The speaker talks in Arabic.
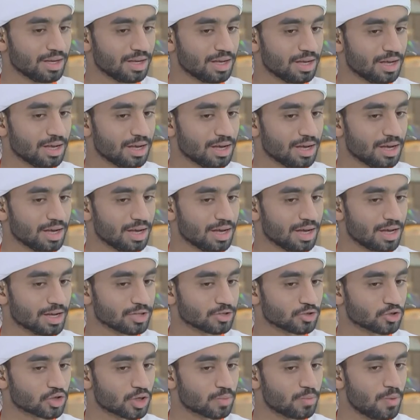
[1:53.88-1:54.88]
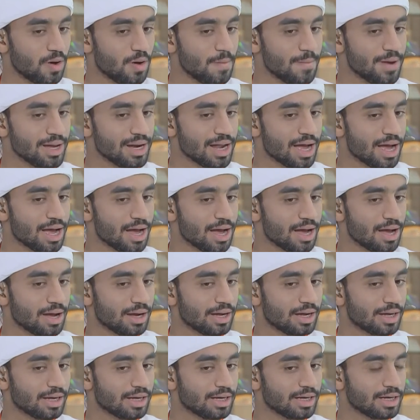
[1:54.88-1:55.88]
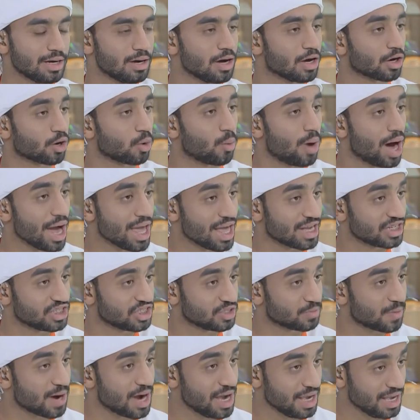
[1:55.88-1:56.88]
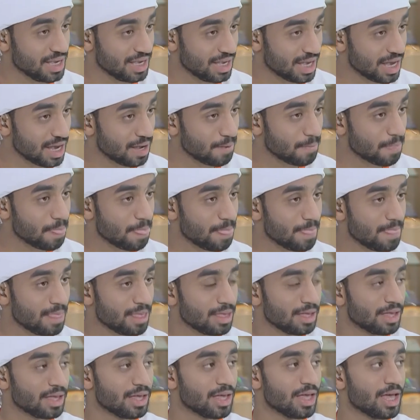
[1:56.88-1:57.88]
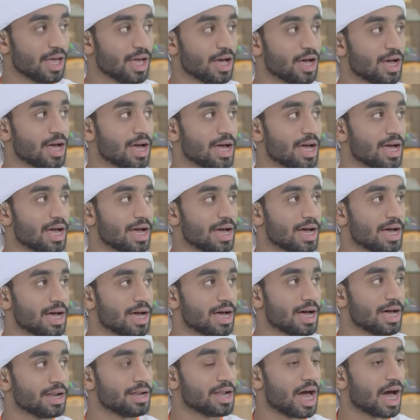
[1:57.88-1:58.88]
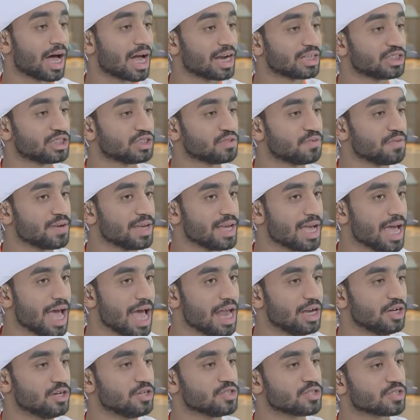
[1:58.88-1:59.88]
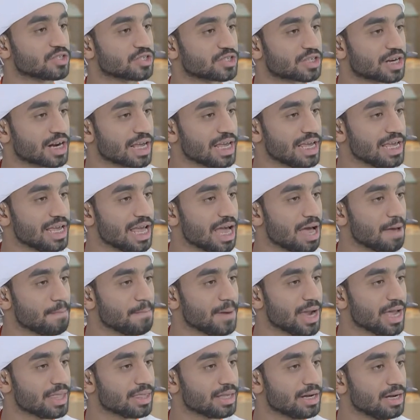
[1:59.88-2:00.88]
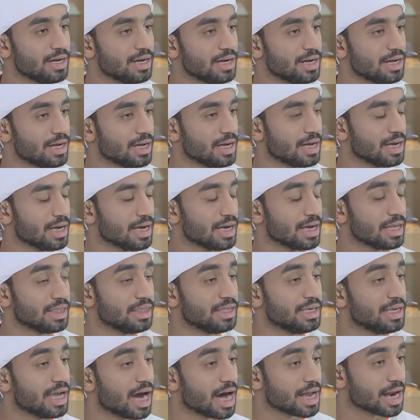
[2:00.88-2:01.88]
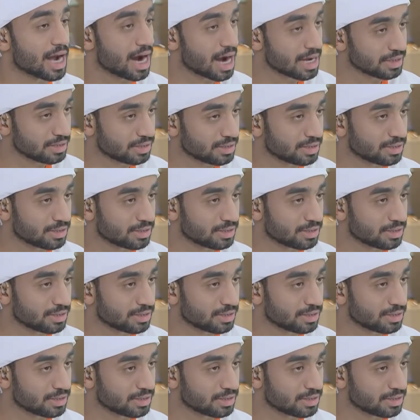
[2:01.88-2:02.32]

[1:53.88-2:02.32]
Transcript: أه سطور مهملة رواية اجتماعية أه ناقشت فيها العنصرية بين الديانات